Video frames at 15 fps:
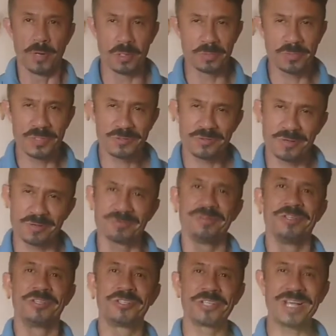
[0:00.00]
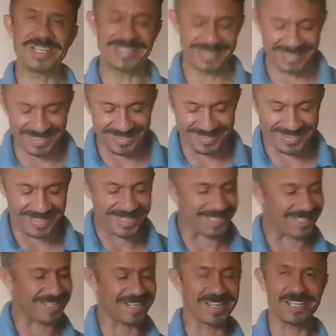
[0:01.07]
Bom, pessoal, já está
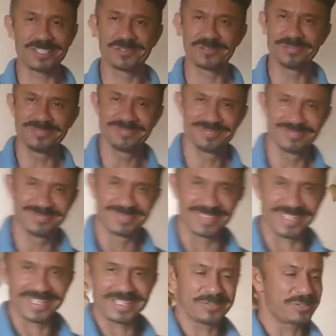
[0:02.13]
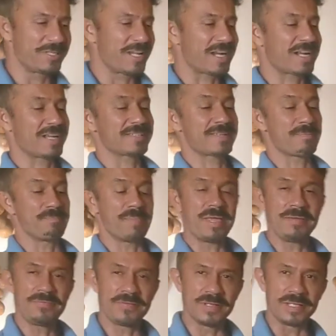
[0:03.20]
descascado, né? Tirei a casca
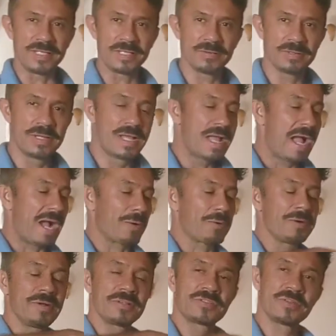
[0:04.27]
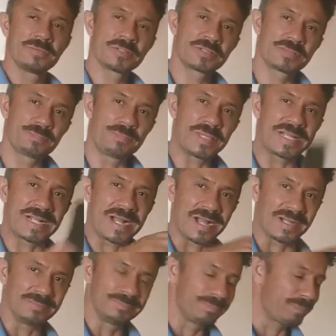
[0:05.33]
bem fininho. Agora nós vamos
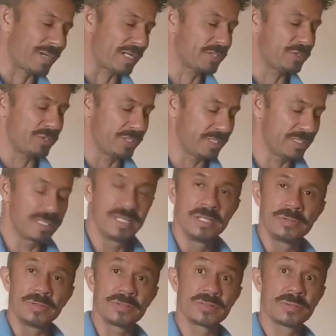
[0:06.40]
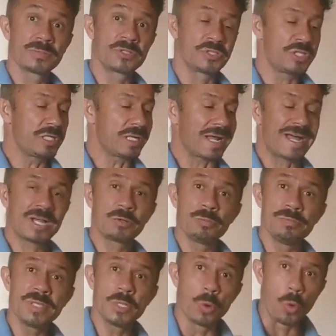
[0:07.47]
picar, partir. Nós vamos tirar
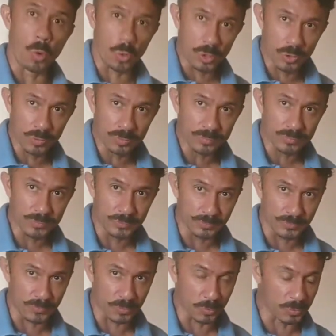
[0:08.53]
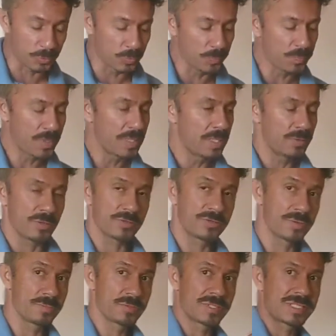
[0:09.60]
o miolo do fruto.
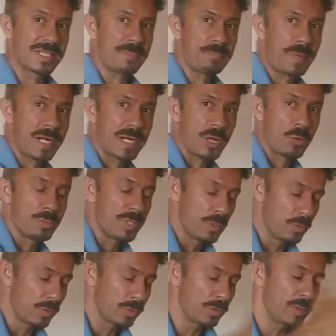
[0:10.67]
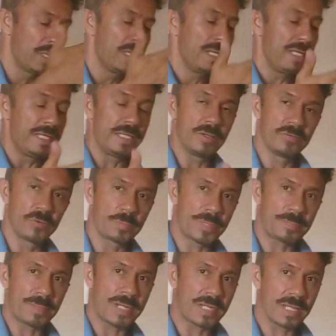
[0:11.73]
Nós vamos separar o miolo e eu vou
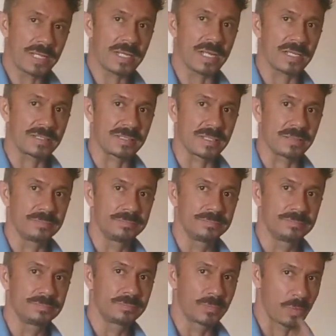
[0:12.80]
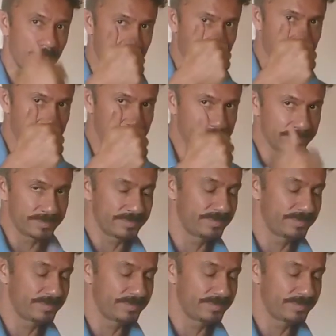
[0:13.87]
preparar a casca, ok?